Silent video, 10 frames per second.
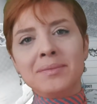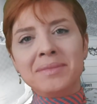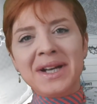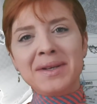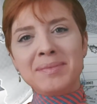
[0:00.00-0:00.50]

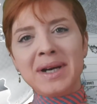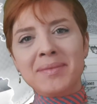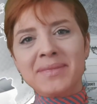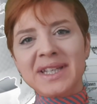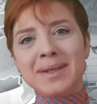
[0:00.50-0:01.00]

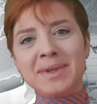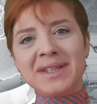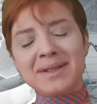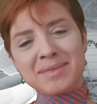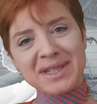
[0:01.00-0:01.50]
Merhaba,
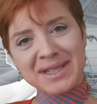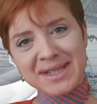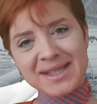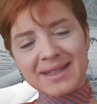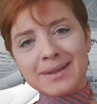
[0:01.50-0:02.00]

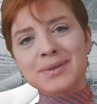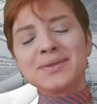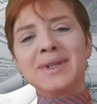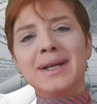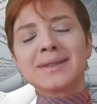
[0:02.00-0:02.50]
2022'ye sayılı
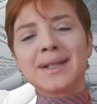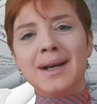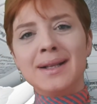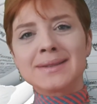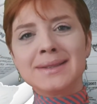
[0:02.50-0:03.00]
günler
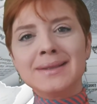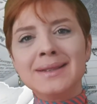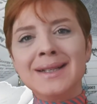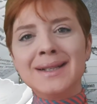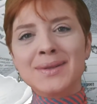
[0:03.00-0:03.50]
kaldı.